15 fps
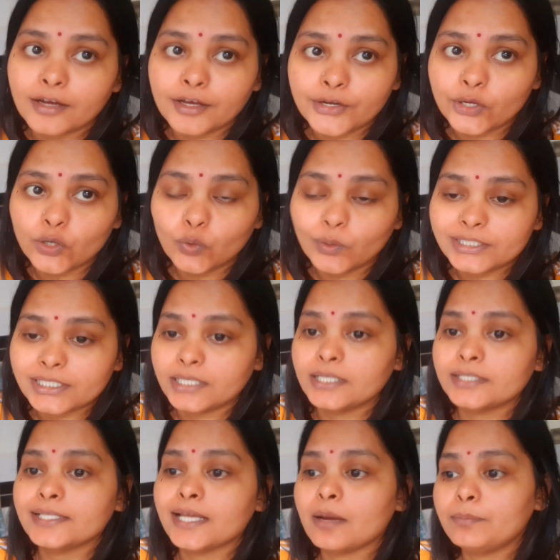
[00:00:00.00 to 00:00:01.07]
खा रहे हो
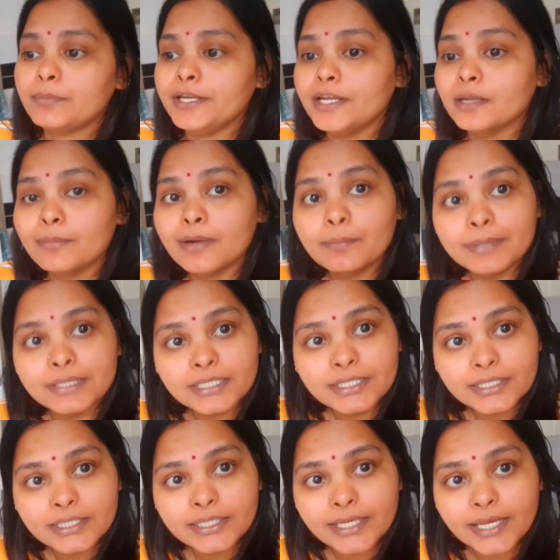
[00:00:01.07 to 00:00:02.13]
अचानक से आपने नमक बंद
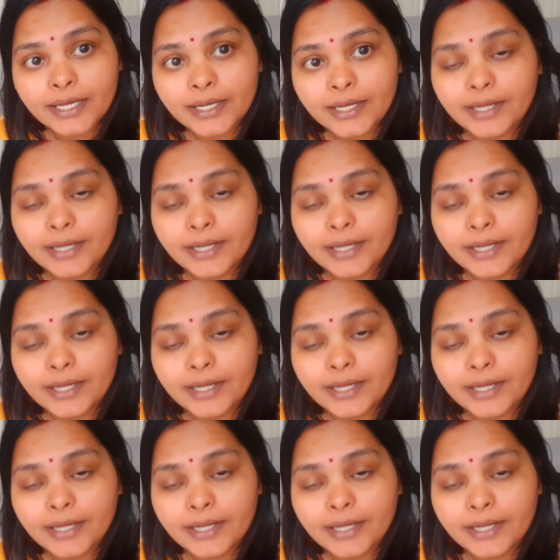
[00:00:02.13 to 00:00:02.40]
कर दिया